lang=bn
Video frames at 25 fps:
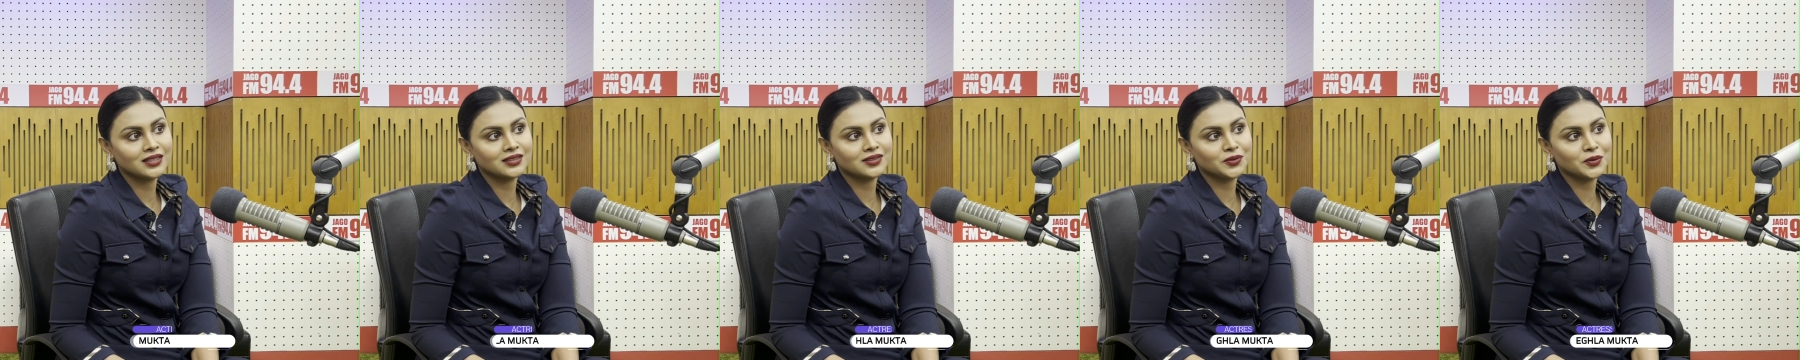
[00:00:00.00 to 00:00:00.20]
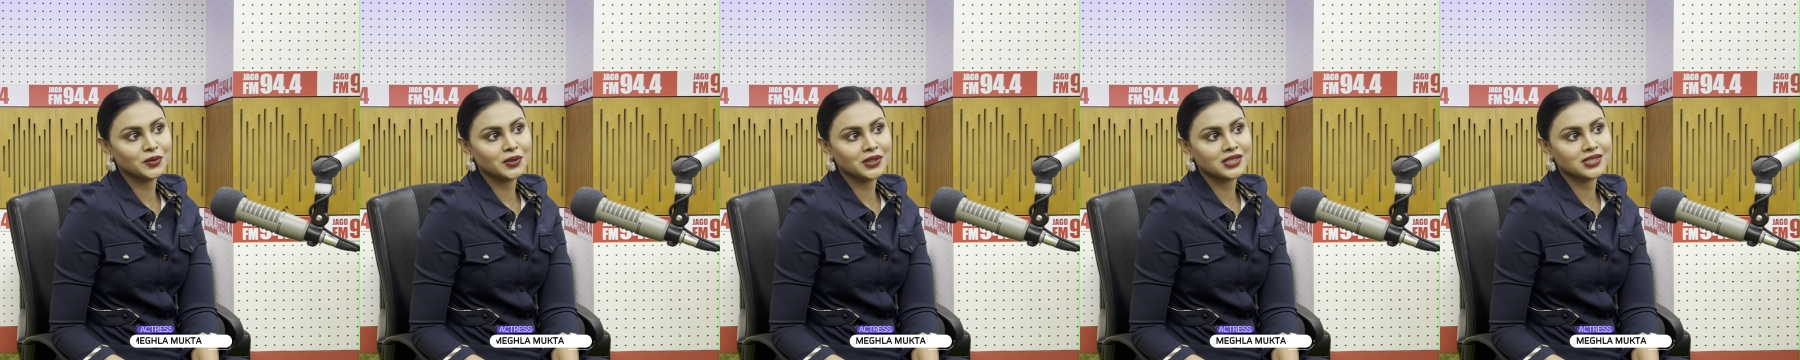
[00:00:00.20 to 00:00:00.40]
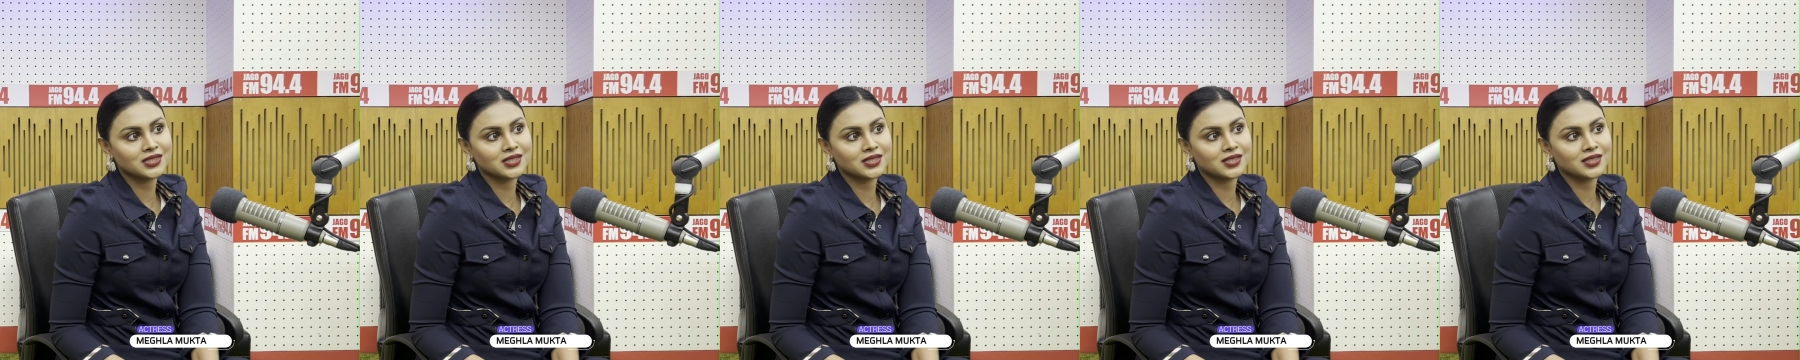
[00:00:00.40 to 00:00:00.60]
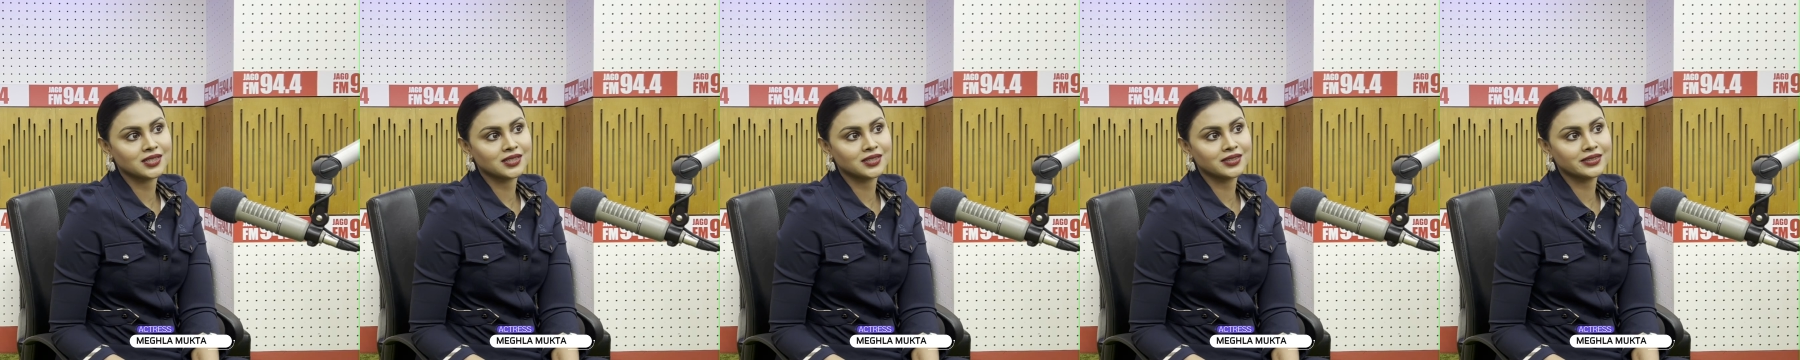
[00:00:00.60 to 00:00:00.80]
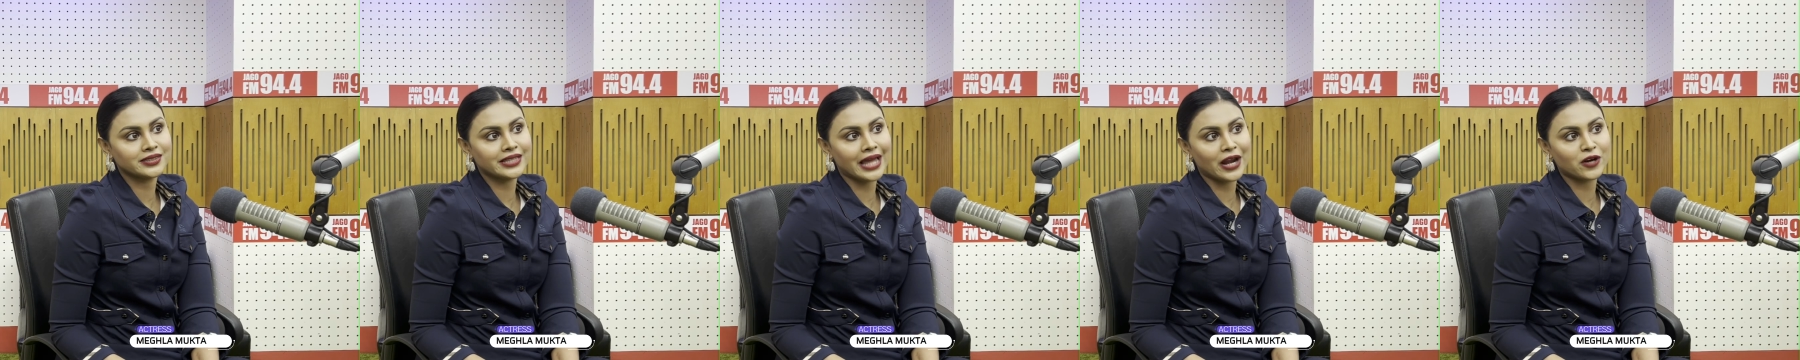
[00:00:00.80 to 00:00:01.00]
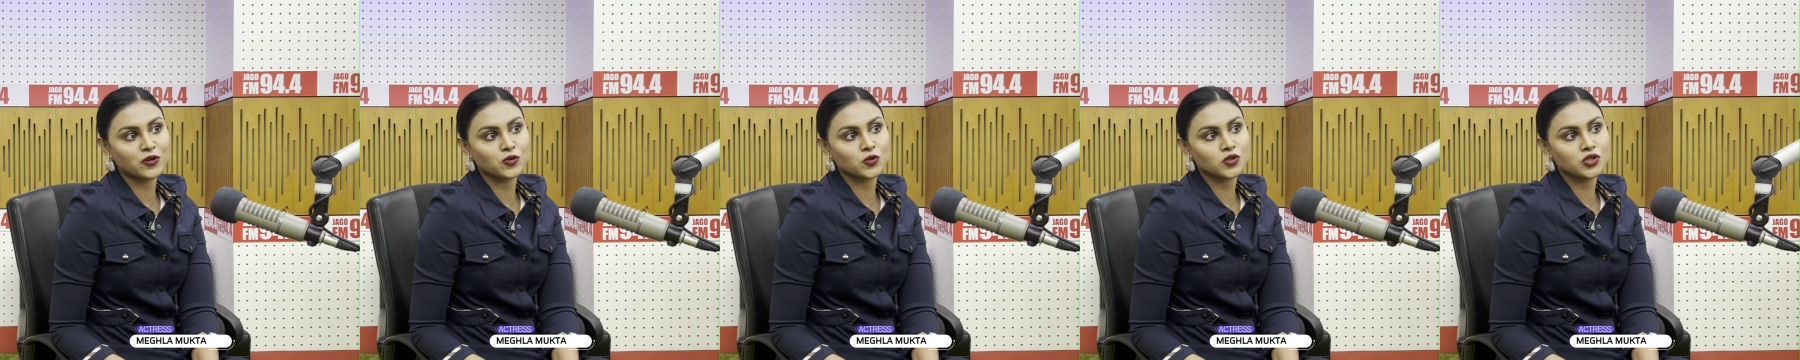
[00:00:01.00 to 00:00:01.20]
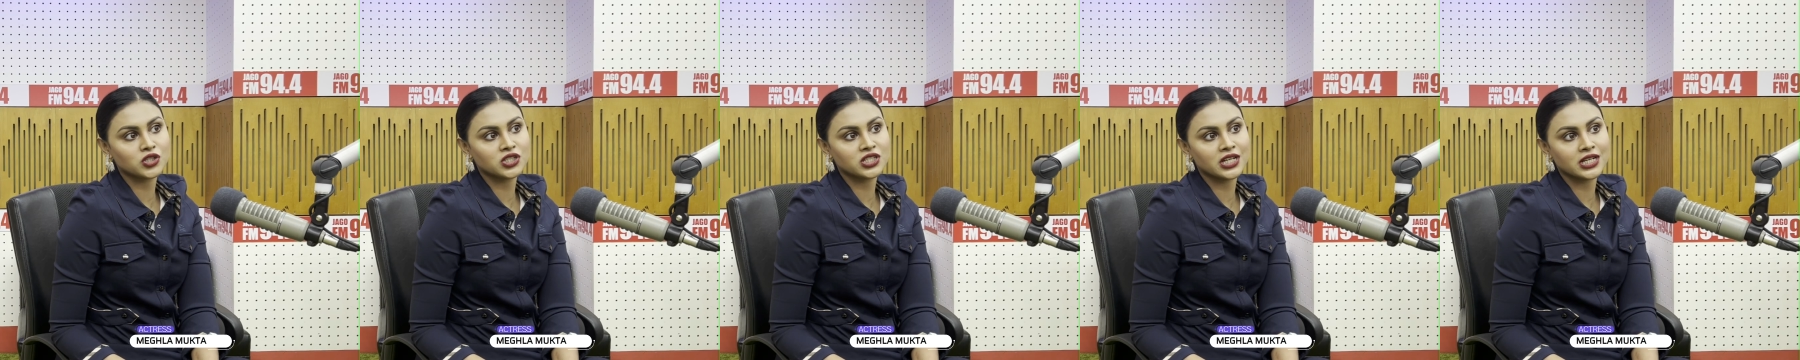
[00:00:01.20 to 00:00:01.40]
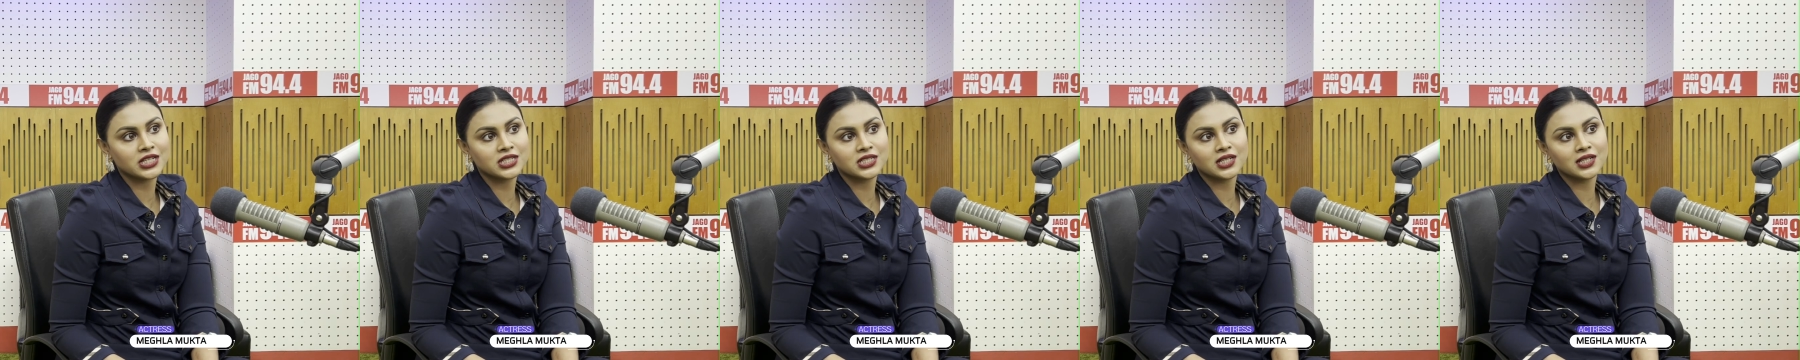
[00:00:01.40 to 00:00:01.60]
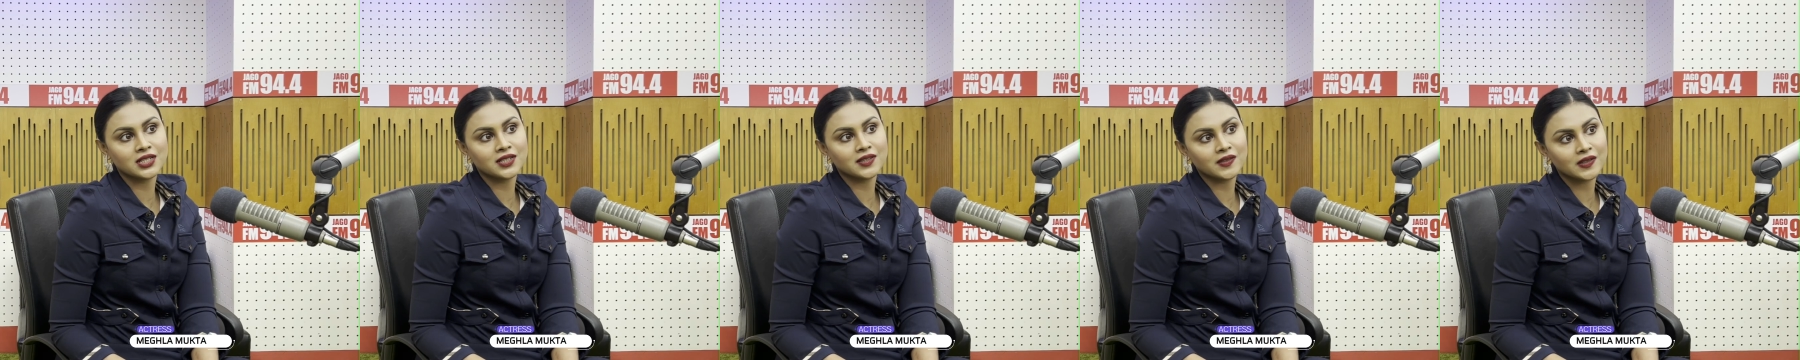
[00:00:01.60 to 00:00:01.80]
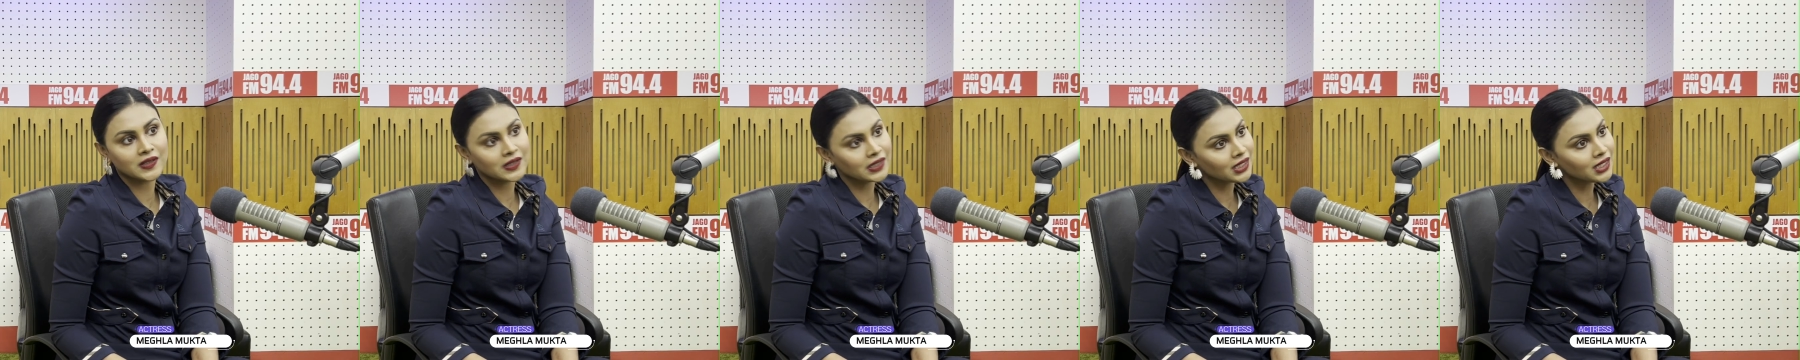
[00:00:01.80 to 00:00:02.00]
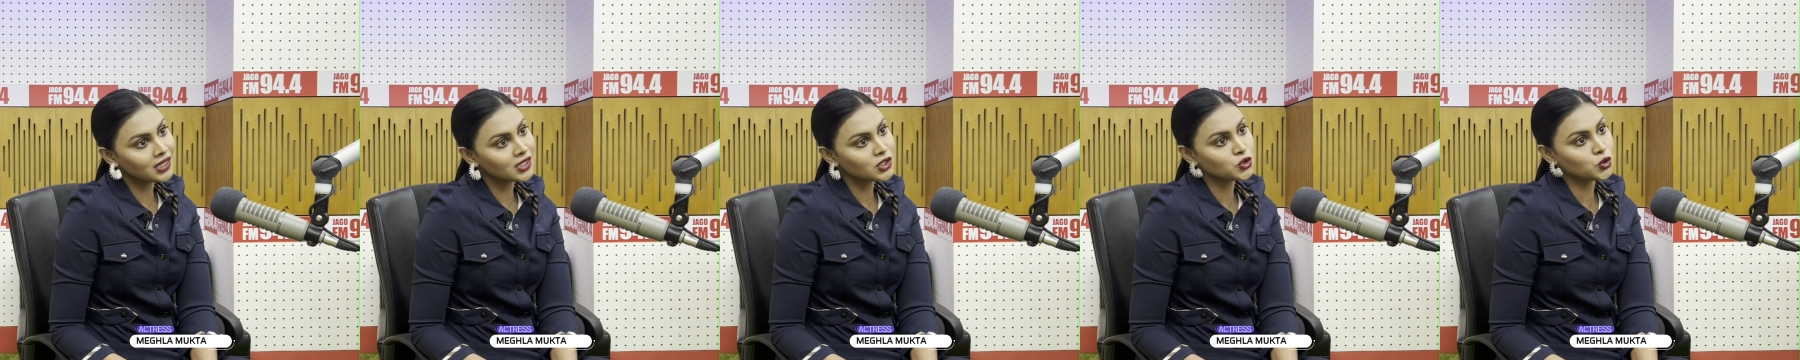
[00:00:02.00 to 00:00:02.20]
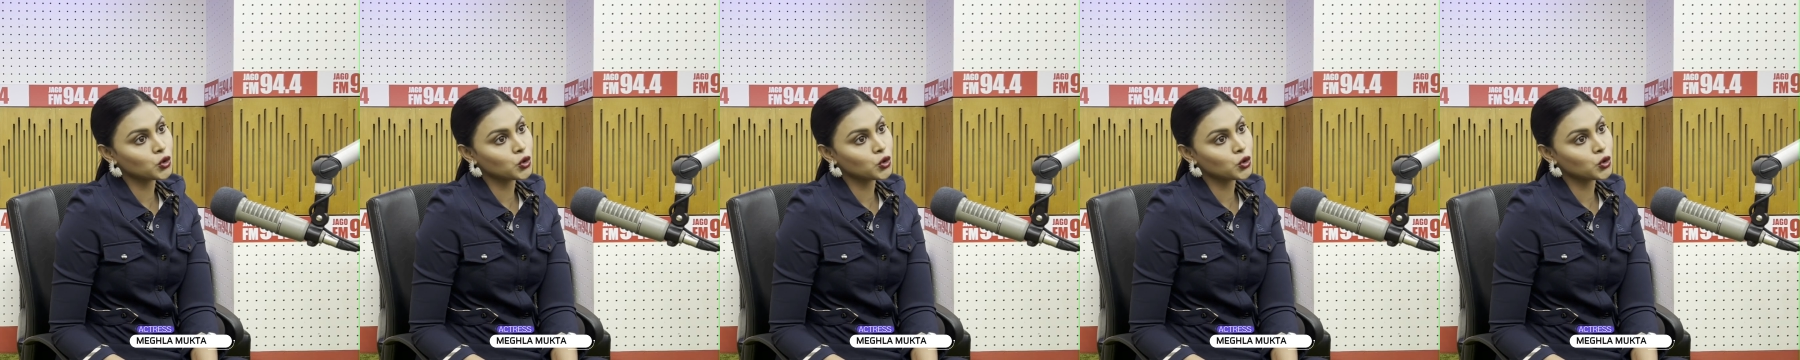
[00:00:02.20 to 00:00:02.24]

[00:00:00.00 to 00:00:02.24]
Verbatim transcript: দুই হাজার তেরোর শেষের দিকে